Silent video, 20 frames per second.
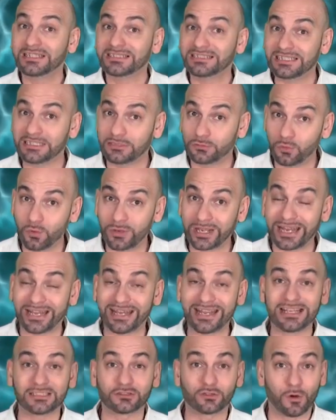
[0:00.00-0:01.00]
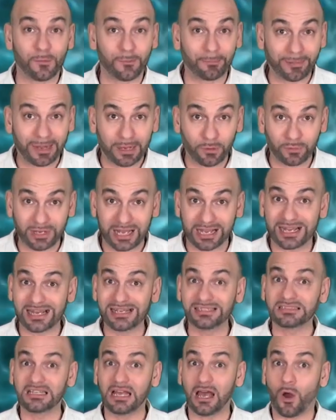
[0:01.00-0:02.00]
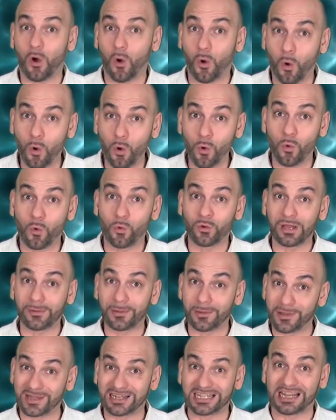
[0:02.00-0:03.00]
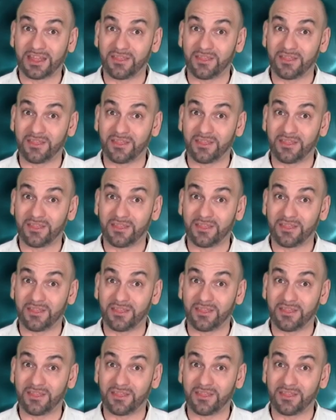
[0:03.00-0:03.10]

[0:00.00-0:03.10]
si tú querías comprar una casa o una vivienda.